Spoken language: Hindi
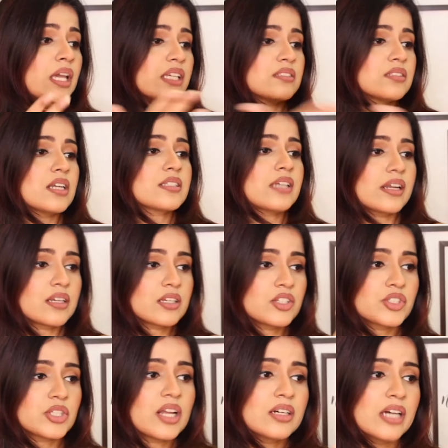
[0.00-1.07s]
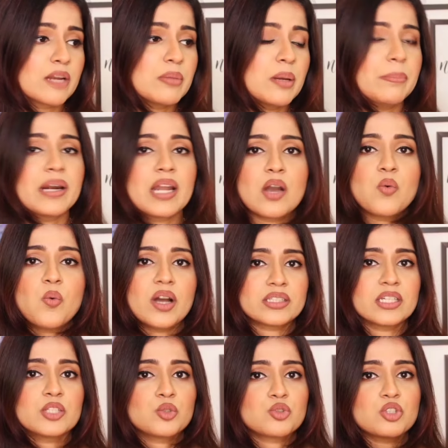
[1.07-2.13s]
इतना सारा कचड़ा घर में पड़ा हुआ
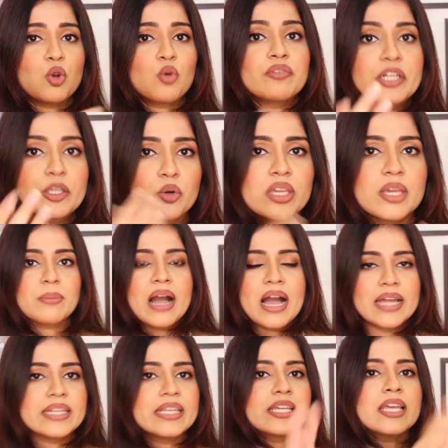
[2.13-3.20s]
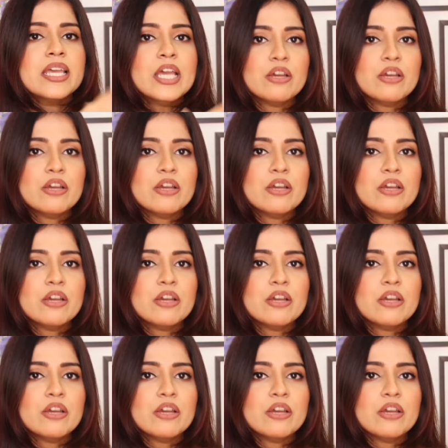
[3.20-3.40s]
था तो चलो वीडियो के बहाने